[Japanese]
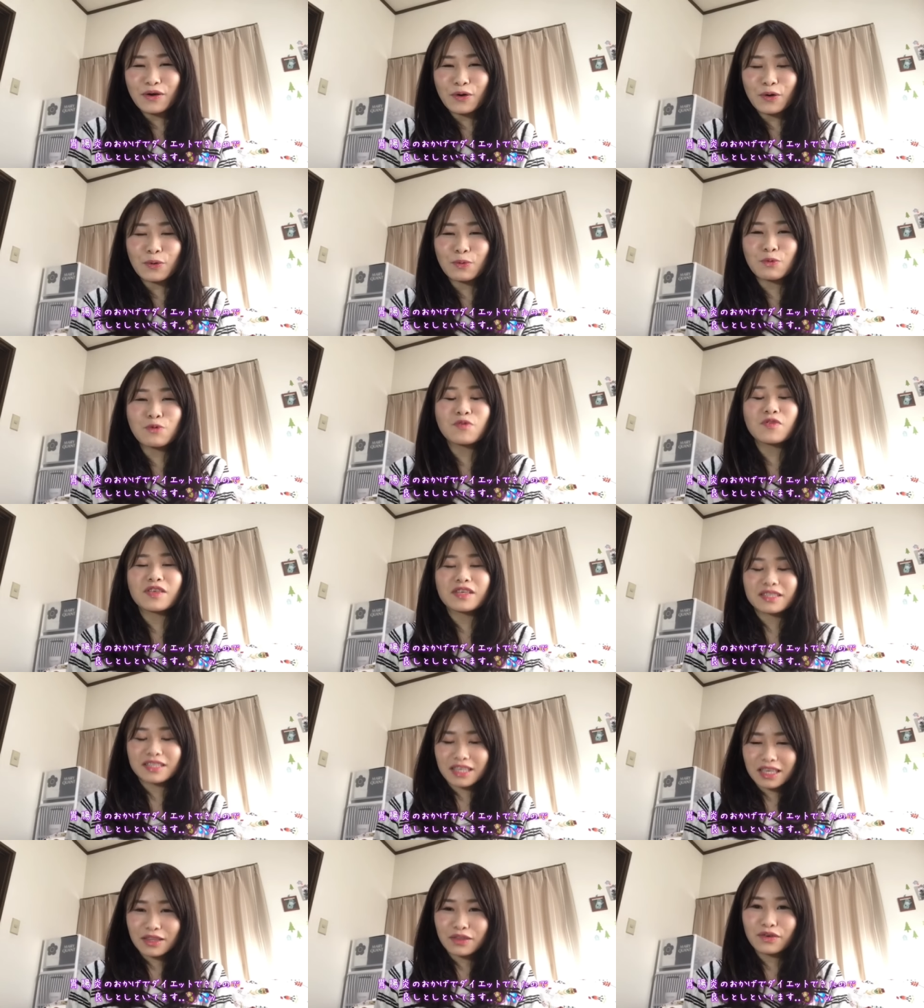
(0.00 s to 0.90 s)
思うんで
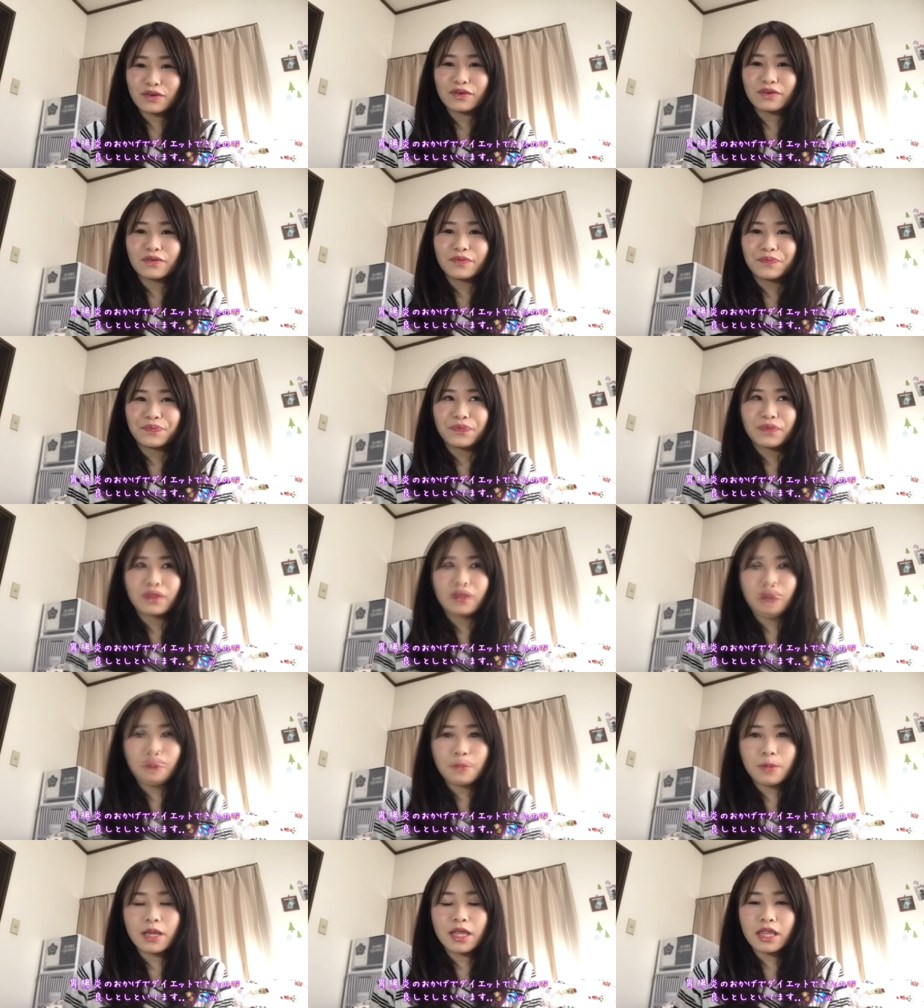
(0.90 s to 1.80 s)
すけど
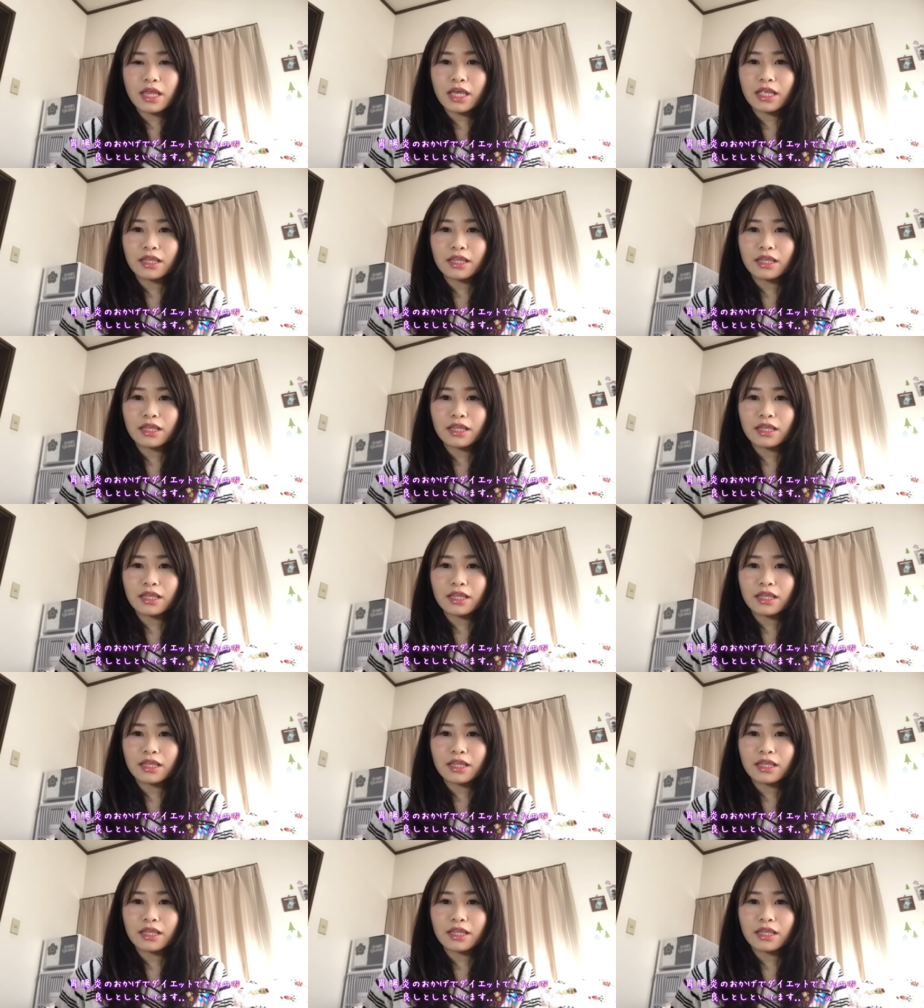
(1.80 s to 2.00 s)
食べれな